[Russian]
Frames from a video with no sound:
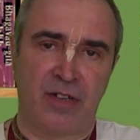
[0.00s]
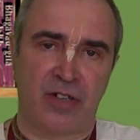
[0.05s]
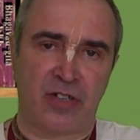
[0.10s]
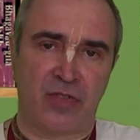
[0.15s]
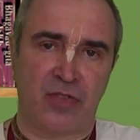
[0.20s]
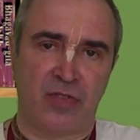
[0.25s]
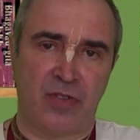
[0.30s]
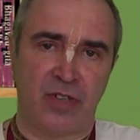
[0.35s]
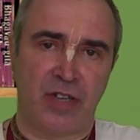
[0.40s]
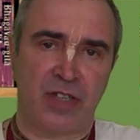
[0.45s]

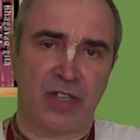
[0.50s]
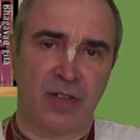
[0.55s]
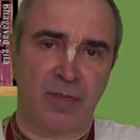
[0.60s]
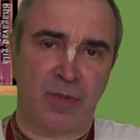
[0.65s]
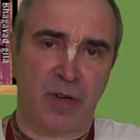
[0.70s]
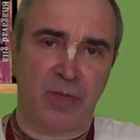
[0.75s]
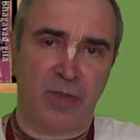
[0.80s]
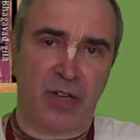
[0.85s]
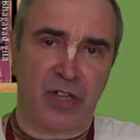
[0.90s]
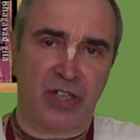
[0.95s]
что если,
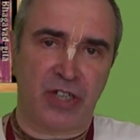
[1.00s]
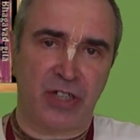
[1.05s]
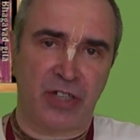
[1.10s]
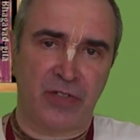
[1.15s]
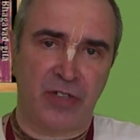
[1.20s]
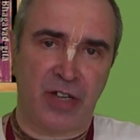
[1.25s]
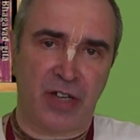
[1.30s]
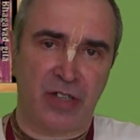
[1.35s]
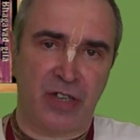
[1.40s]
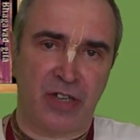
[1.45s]
например,
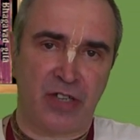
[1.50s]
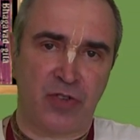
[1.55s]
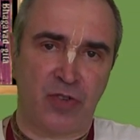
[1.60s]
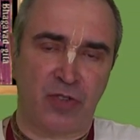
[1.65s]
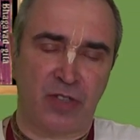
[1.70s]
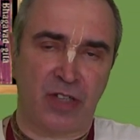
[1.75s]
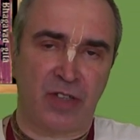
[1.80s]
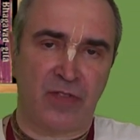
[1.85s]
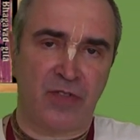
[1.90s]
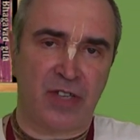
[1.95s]
человек
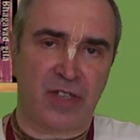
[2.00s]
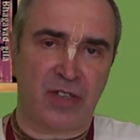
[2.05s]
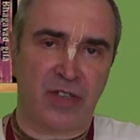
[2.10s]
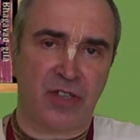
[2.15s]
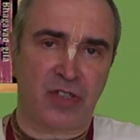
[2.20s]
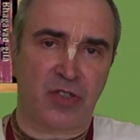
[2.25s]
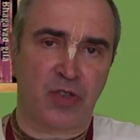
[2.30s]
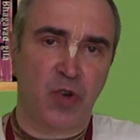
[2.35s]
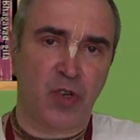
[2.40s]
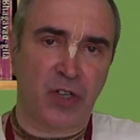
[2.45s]
несет
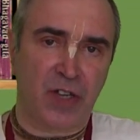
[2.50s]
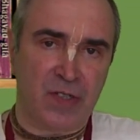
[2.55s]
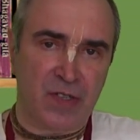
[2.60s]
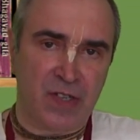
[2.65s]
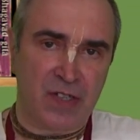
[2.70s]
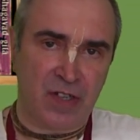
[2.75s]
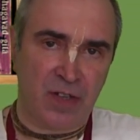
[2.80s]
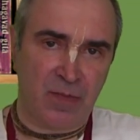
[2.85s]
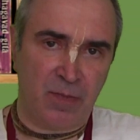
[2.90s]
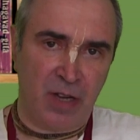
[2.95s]
ответственность только
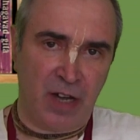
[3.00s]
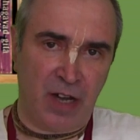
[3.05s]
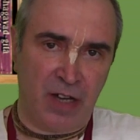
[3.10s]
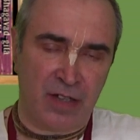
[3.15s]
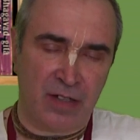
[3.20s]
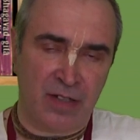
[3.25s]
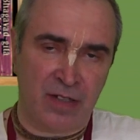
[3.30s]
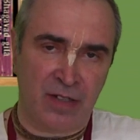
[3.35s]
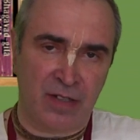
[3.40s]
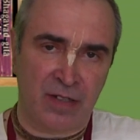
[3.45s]
за
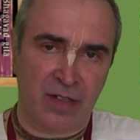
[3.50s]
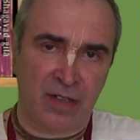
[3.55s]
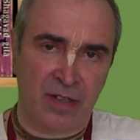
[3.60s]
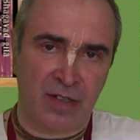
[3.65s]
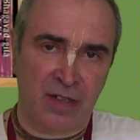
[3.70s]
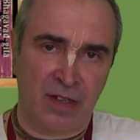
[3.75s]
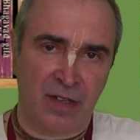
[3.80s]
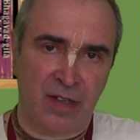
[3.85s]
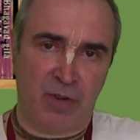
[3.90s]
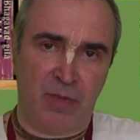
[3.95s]
себя,
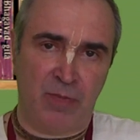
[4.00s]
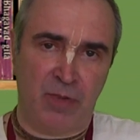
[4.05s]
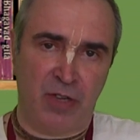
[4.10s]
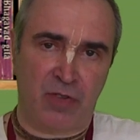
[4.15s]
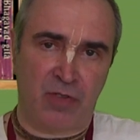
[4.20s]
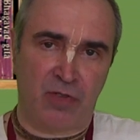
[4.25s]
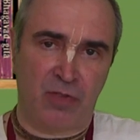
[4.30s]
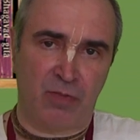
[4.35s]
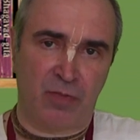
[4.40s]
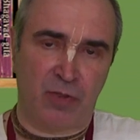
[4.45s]
к
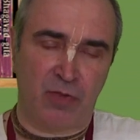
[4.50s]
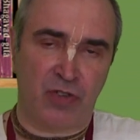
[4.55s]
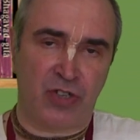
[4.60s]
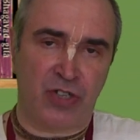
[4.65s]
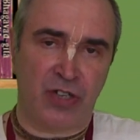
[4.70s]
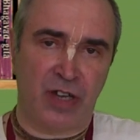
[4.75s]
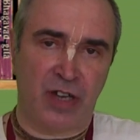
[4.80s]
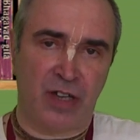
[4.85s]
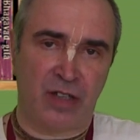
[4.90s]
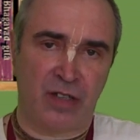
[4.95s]
примеру, он
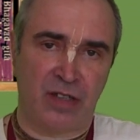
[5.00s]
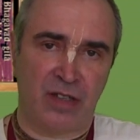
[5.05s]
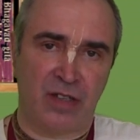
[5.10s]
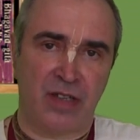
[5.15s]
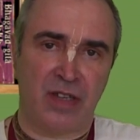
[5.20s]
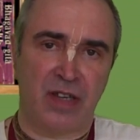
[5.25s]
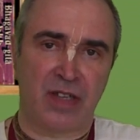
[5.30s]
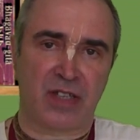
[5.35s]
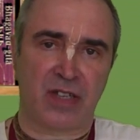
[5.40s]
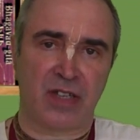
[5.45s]
получает
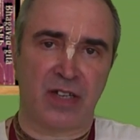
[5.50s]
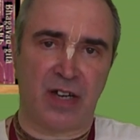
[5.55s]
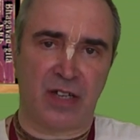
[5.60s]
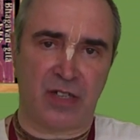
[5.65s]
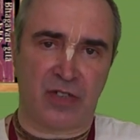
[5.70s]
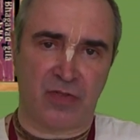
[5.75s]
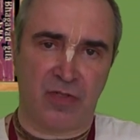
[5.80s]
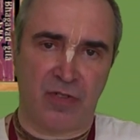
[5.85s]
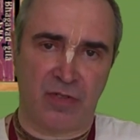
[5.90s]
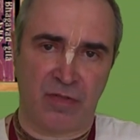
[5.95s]

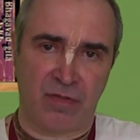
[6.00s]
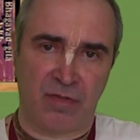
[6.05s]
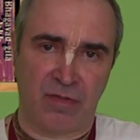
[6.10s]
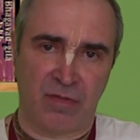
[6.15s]
инициацию,